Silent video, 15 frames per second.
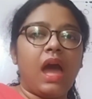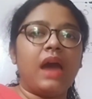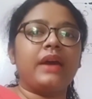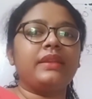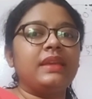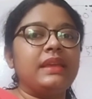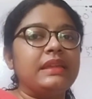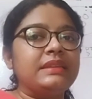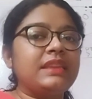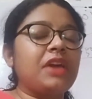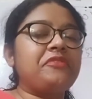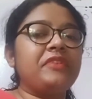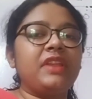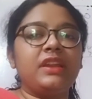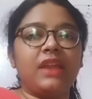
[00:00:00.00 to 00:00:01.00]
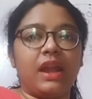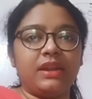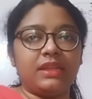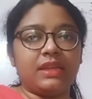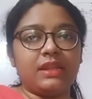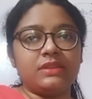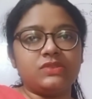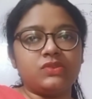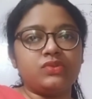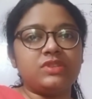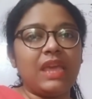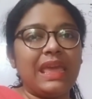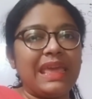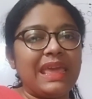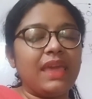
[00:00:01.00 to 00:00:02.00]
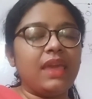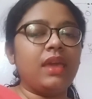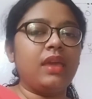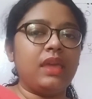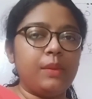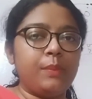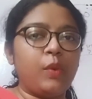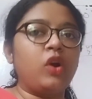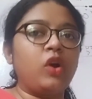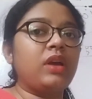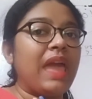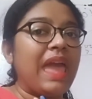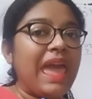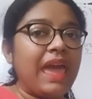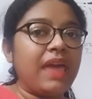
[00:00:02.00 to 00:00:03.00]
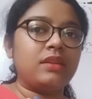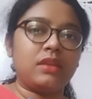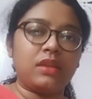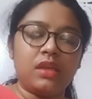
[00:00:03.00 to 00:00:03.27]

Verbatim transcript: আর ইনডেফিনিট আর্টিকেলস হচ্ছে এ এবং অ্যান